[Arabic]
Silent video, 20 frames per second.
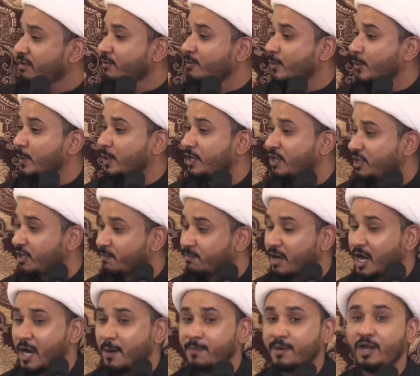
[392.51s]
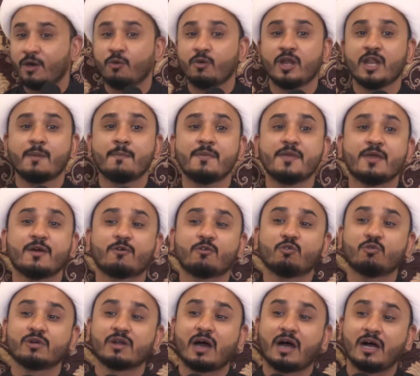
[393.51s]
يقول الإمام لو لم
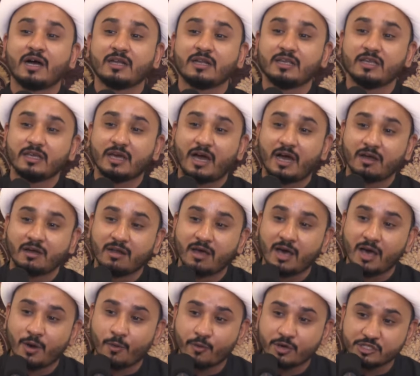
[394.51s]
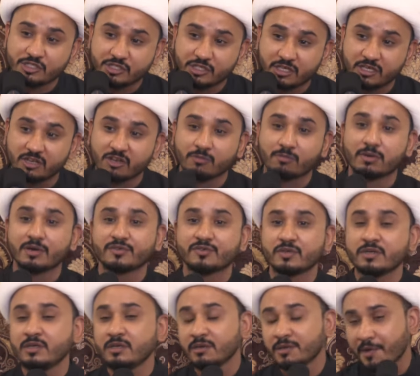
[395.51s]
يكن علي على وجه
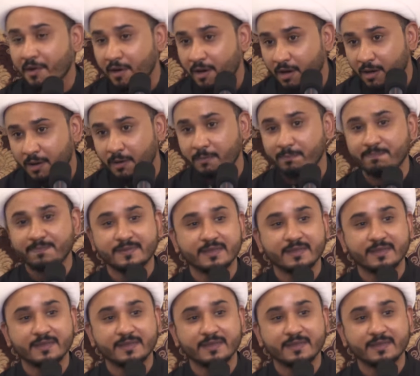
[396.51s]
البصيرة